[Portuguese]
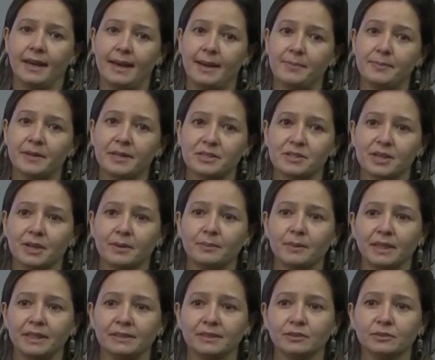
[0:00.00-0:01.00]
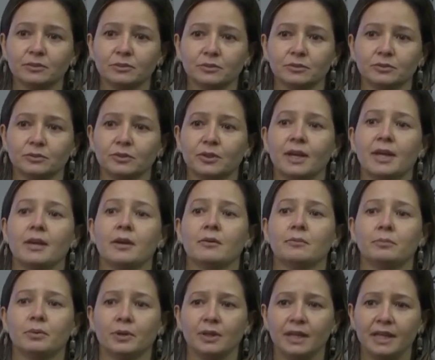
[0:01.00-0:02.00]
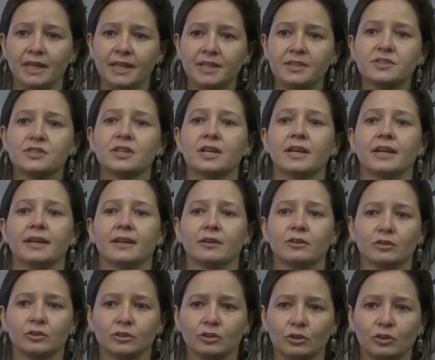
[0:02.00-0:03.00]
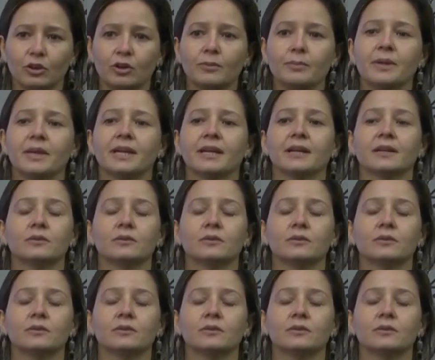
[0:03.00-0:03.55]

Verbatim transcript: É praticamente tudo: política, econômica,